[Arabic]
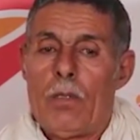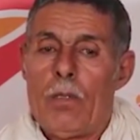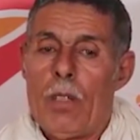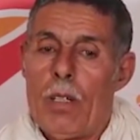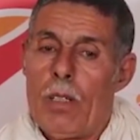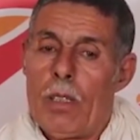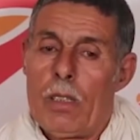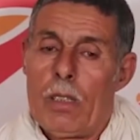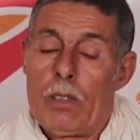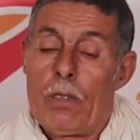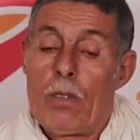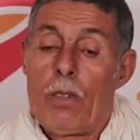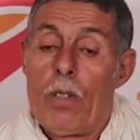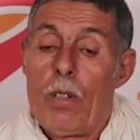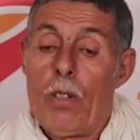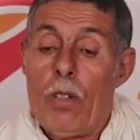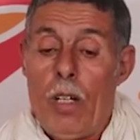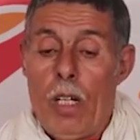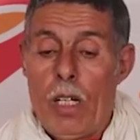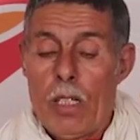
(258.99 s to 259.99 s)

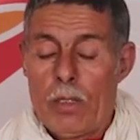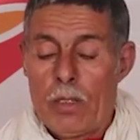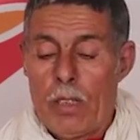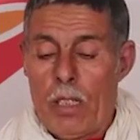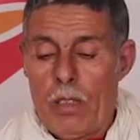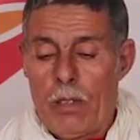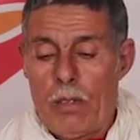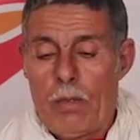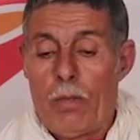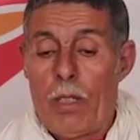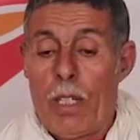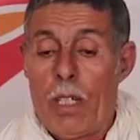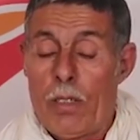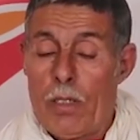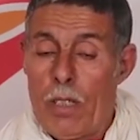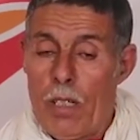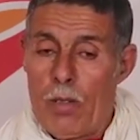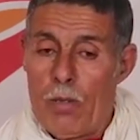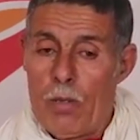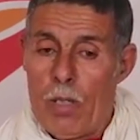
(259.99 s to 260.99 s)
ويقول له حسن
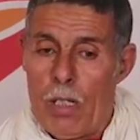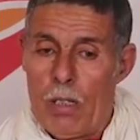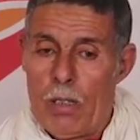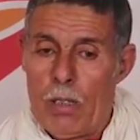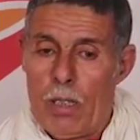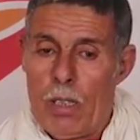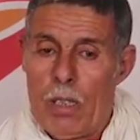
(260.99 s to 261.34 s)
منسى هو